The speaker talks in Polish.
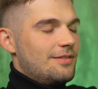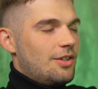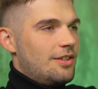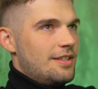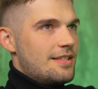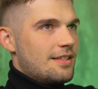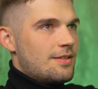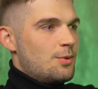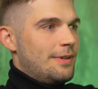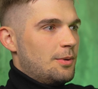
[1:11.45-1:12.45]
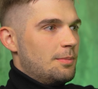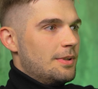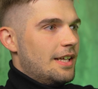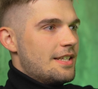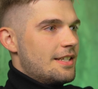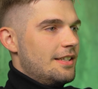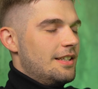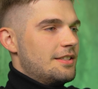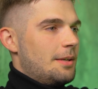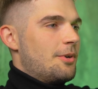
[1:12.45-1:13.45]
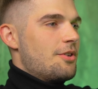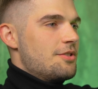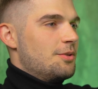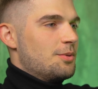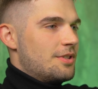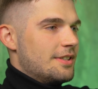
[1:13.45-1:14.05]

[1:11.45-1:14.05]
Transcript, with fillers: w okolicach Suwałk bodajże ileś tam rodzin już